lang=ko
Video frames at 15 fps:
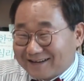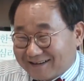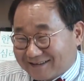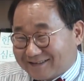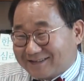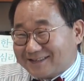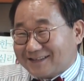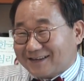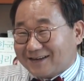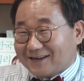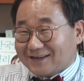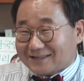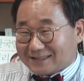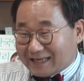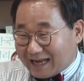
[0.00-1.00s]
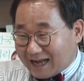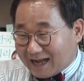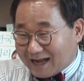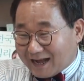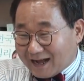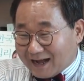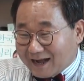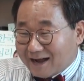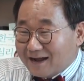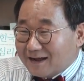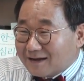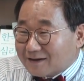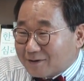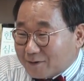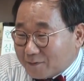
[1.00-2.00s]
그렇군요. 자,
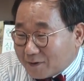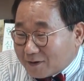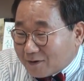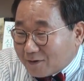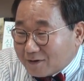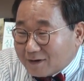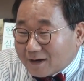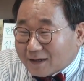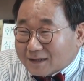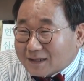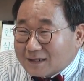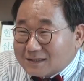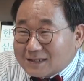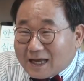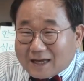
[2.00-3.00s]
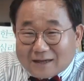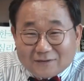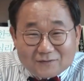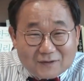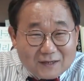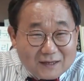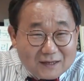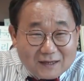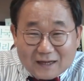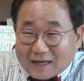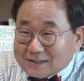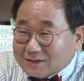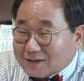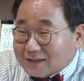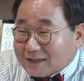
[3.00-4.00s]
그러면 오늘 어떤 사연 우리
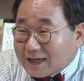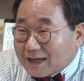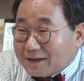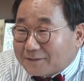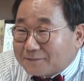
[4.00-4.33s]
가지고 있나요?